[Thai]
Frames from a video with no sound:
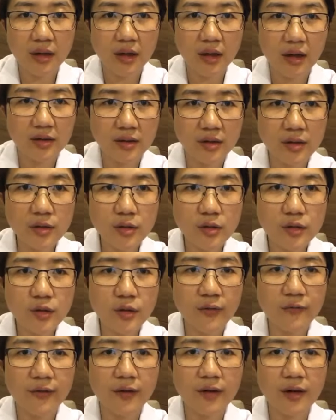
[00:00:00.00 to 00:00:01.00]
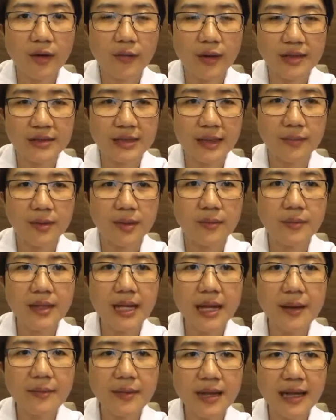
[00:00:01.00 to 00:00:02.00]
ตอนอยู่ช่วงเฝ้าระวัง 3 เดือน ไม่
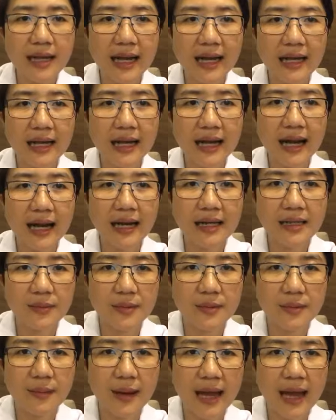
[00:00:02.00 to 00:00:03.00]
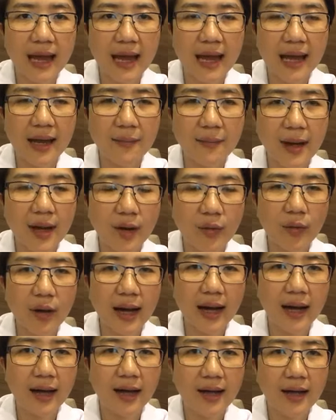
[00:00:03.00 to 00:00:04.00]
น่ามีอะไรนะคะอาจจะเป็นแพ้มากกว่า
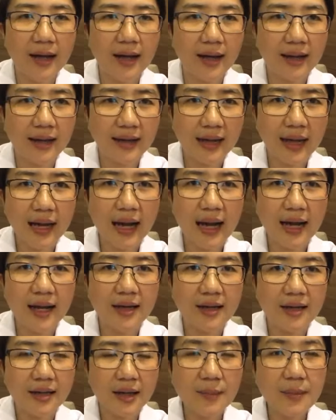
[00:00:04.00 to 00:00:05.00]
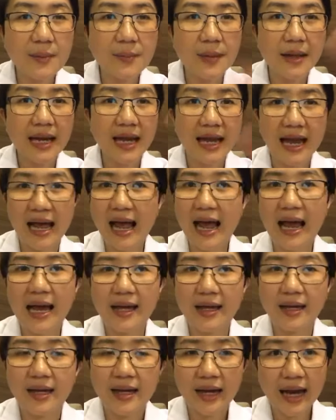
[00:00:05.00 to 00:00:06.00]
นะคะถ้าเป็นเป็นหายหาย
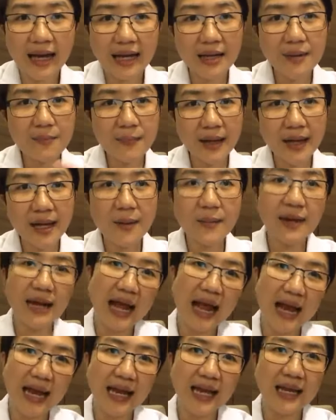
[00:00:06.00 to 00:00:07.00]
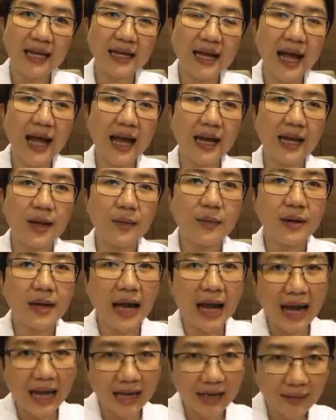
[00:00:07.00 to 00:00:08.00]
อะไรที่เป็นแล้วมันหายเองได้ แล้วมัน
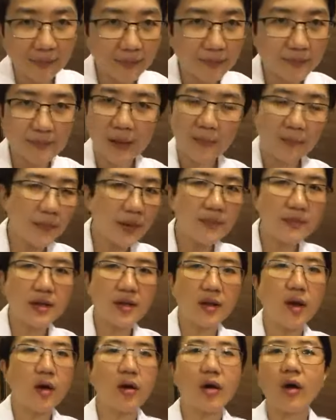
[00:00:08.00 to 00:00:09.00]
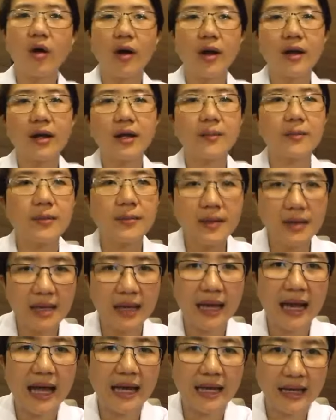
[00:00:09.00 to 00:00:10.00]
หายแบบไม่มีร่องรอยเลยไม่มี
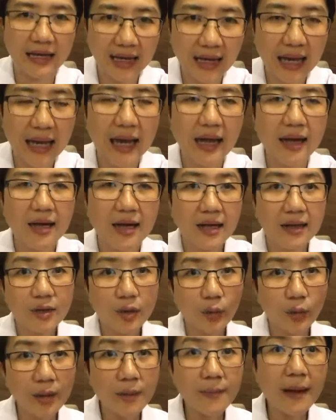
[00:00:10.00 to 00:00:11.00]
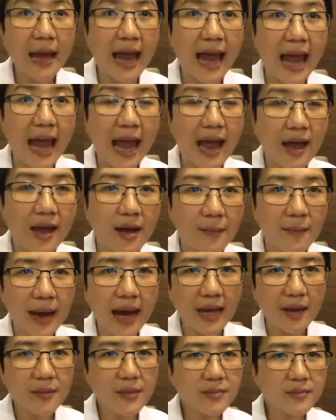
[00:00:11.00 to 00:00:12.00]
อะไรนะคะยกเว้นแผลแผล
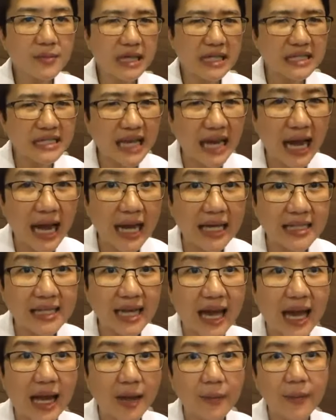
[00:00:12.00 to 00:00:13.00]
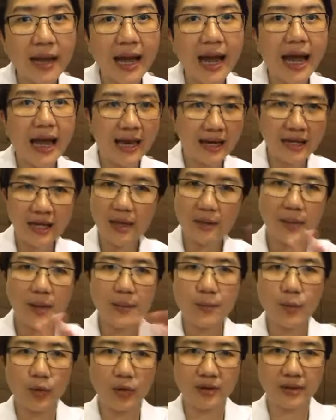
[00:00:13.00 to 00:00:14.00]
แล้วมันเหมือนจะหายจะหายแล้วไม่หายอันนี้ไม่
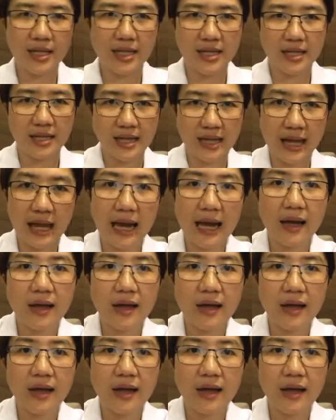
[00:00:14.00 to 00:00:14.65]
ปกตินะคะ